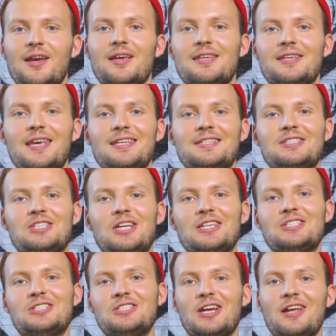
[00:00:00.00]
Есть
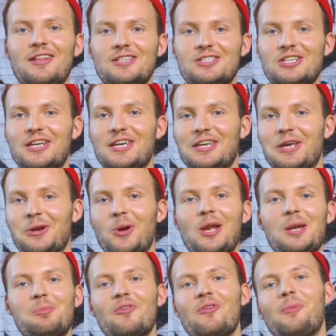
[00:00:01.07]
6 челленджей. Герой
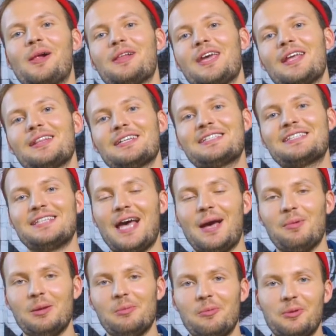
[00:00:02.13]
либо выполняет их сам,
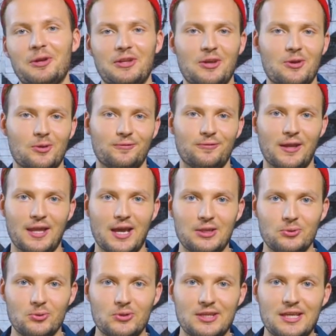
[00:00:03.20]
либо передает
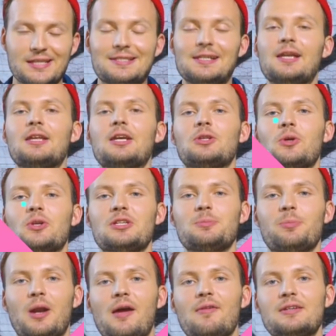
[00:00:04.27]
фанату. Если никто не
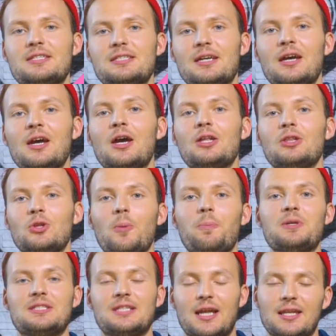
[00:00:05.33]
справился, то
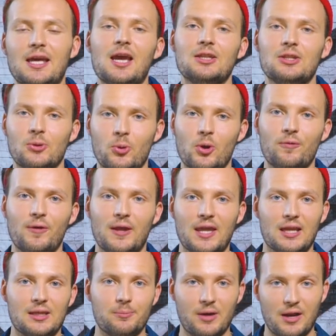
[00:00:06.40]
пострадает другой
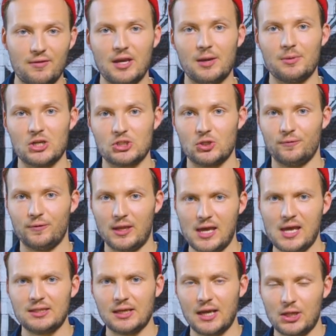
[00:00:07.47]
фанат. Проверим, на что
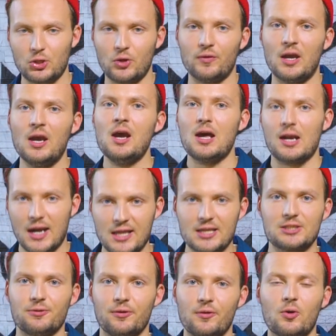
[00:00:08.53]
фанаты готовы ради
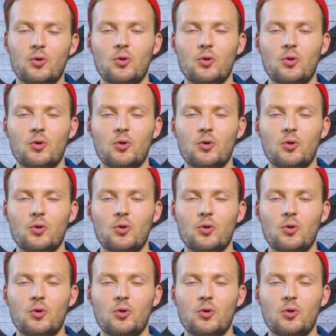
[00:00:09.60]
своего